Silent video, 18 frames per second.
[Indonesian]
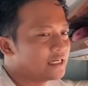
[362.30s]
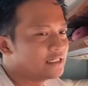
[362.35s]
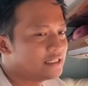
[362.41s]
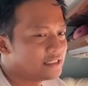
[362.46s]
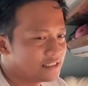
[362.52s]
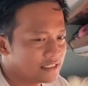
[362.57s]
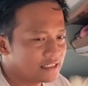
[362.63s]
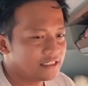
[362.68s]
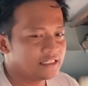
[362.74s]
di
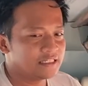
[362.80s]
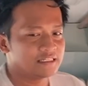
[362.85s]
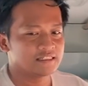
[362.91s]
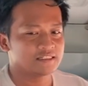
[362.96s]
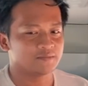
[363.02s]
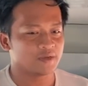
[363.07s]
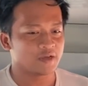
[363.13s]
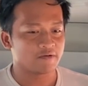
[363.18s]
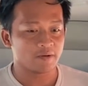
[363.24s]
sini
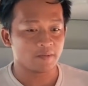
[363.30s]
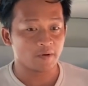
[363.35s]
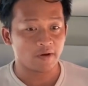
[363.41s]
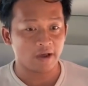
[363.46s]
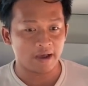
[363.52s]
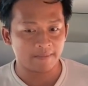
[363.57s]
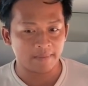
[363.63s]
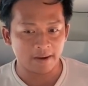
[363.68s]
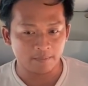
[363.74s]

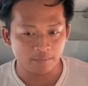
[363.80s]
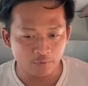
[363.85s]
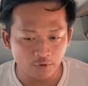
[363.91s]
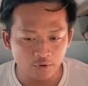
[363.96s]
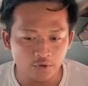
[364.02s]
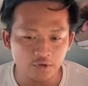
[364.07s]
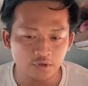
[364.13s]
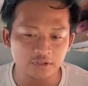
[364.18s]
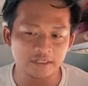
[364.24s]
semewah-mewah
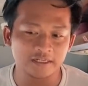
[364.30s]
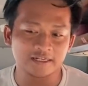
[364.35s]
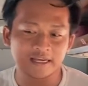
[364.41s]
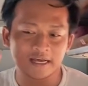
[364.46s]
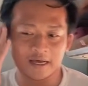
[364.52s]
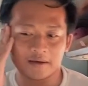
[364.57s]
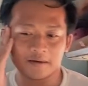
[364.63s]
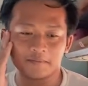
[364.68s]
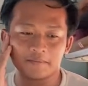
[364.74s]
apapun
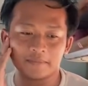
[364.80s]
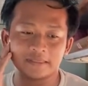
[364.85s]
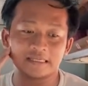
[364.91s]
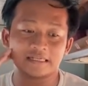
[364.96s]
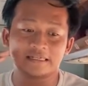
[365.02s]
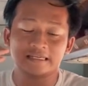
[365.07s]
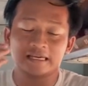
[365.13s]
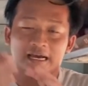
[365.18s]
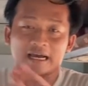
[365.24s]
tidak
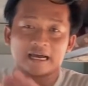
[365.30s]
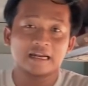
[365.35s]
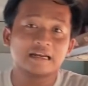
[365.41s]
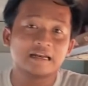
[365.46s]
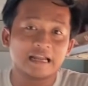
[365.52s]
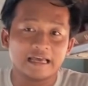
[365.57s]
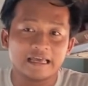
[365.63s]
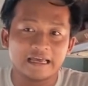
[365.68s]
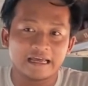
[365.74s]
menyediakan
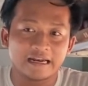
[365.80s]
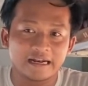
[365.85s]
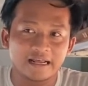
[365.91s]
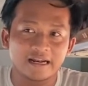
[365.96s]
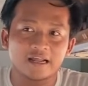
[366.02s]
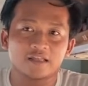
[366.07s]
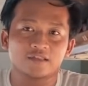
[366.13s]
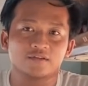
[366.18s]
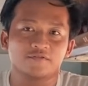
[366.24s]

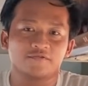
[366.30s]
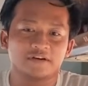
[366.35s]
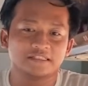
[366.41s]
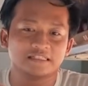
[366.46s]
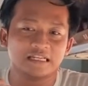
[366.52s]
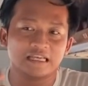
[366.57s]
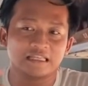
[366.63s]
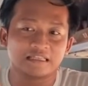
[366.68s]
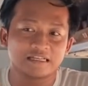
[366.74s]
layanan atau
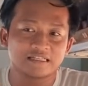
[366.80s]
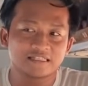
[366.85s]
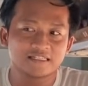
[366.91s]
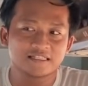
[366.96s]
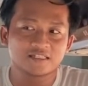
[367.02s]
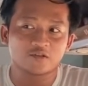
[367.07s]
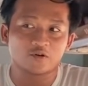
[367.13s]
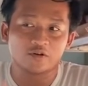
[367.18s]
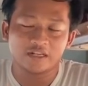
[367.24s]

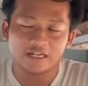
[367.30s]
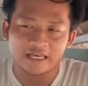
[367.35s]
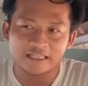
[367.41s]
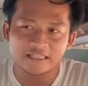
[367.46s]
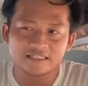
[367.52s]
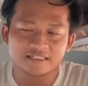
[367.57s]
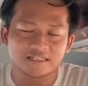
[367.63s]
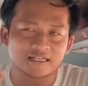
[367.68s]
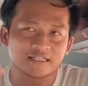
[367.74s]
fasilitas toilet
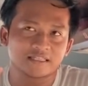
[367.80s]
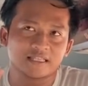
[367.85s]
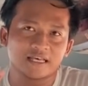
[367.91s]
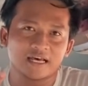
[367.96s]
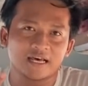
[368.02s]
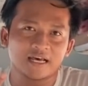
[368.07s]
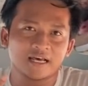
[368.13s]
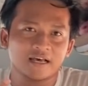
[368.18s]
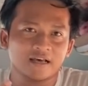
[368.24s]

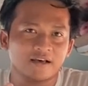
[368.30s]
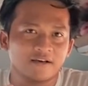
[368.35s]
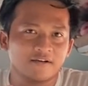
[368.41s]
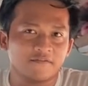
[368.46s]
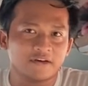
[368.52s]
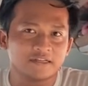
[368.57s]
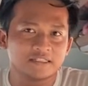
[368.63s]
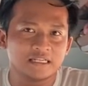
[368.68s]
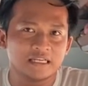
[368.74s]
serta
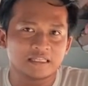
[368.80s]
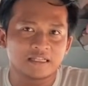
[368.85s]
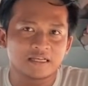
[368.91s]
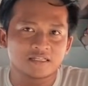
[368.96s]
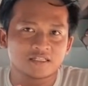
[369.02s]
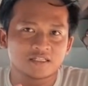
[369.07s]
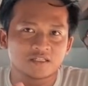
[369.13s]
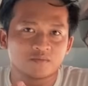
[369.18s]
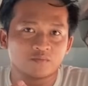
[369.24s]

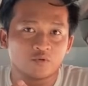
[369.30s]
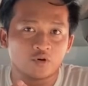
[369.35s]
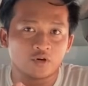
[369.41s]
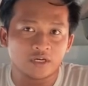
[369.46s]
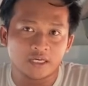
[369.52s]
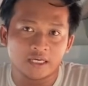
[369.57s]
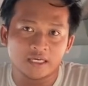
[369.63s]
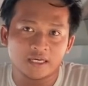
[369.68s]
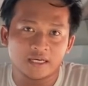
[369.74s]
fasilitas
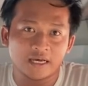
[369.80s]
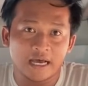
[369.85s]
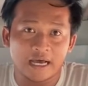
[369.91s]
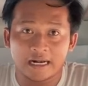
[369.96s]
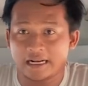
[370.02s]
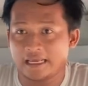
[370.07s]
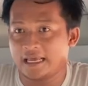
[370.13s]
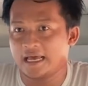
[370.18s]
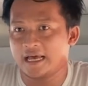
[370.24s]
smoking
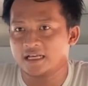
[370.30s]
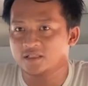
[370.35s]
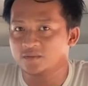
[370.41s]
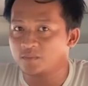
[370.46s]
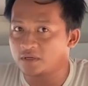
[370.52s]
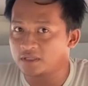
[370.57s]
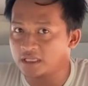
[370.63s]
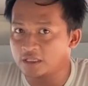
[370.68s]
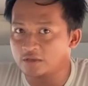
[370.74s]
area.
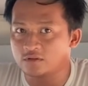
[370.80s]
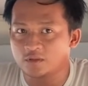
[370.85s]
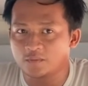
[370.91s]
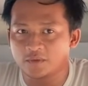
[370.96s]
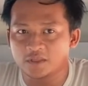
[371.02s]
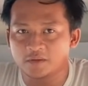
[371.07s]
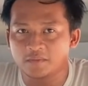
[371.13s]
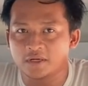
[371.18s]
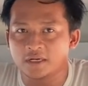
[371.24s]
Seperti itu
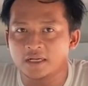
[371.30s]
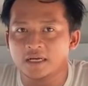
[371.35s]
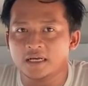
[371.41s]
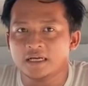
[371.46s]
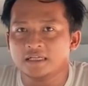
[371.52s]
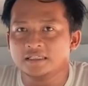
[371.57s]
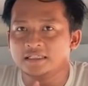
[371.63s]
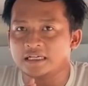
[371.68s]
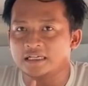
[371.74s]
teman-teman.
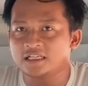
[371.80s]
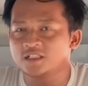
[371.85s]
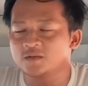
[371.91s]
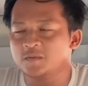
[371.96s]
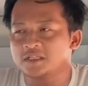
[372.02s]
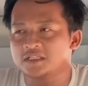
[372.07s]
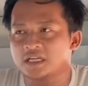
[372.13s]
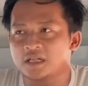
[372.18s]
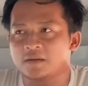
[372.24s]
Jadi
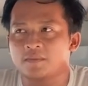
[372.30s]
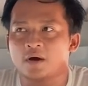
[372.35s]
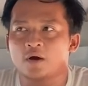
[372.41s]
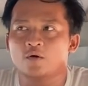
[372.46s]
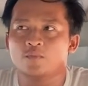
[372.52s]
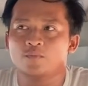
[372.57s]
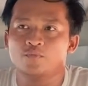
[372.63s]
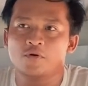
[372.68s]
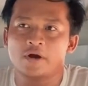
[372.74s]
semisal
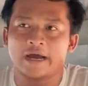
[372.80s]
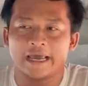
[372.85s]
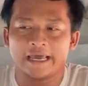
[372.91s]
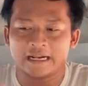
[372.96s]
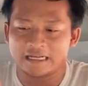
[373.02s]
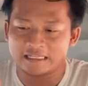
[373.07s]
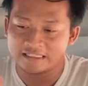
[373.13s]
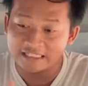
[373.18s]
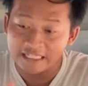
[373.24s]
mau buang
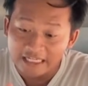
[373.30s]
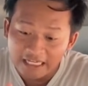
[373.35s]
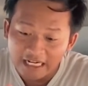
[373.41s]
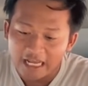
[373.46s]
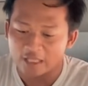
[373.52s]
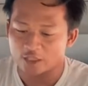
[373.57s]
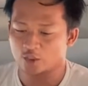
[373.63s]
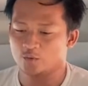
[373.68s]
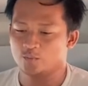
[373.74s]
air kecil
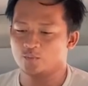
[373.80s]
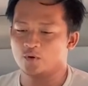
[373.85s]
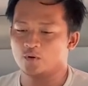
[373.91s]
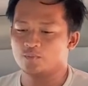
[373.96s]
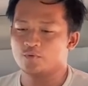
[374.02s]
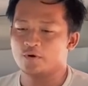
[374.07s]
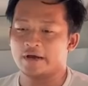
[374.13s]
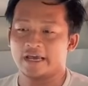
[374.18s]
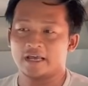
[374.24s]
atau mau
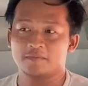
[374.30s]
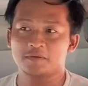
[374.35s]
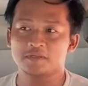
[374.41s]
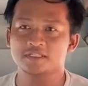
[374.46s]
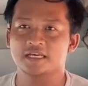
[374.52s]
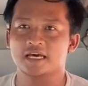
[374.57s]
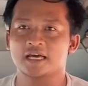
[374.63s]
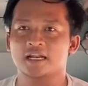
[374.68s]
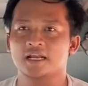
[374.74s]
buang air
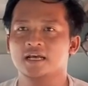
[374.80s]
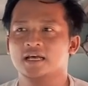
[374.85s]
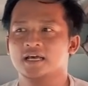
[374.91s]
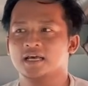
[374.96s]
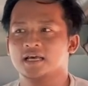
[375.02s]
besar